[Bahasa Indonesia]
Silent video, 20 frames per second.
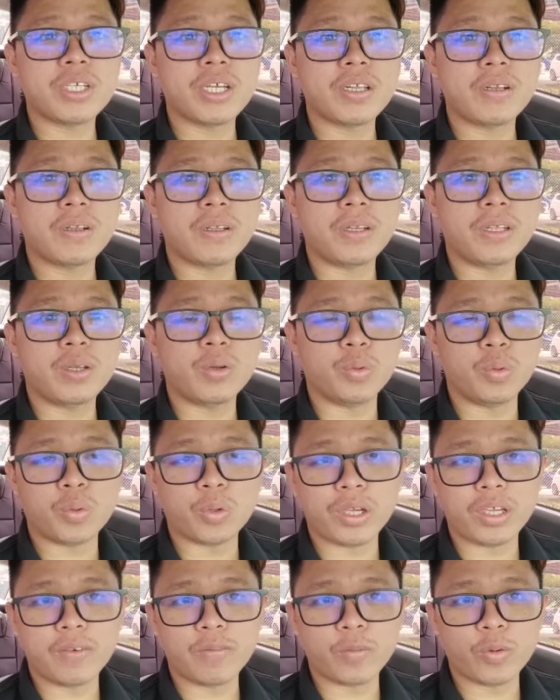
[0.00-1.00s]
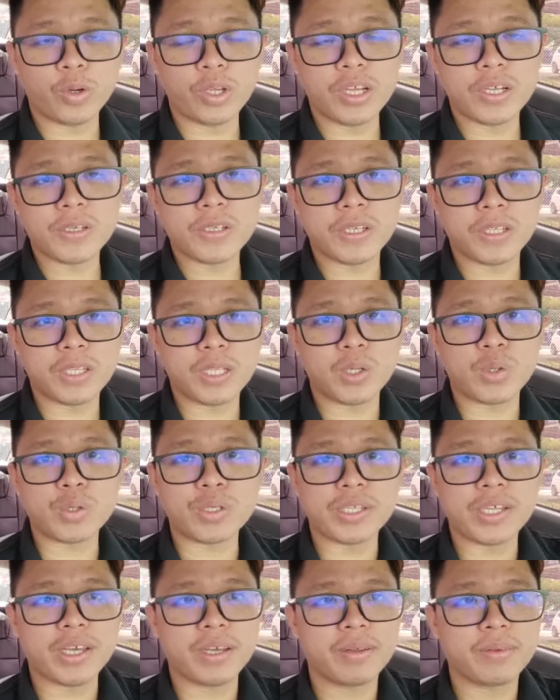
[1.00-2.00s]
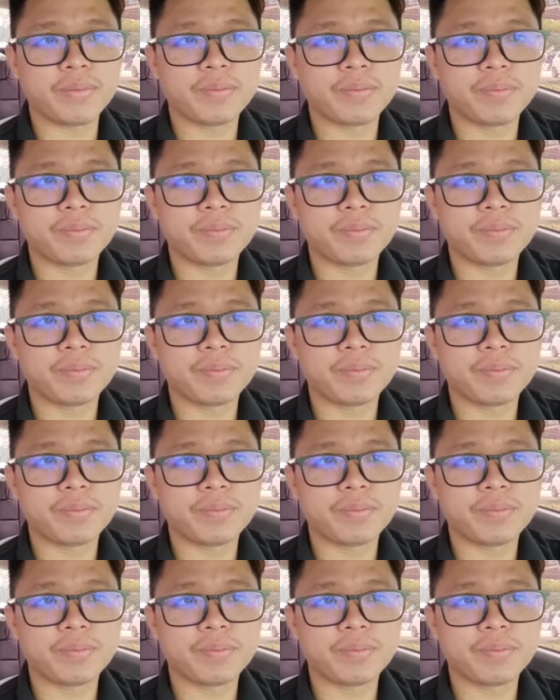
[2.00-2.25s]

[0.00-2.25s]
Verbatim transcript: channel ini untuk info yang seterusnya.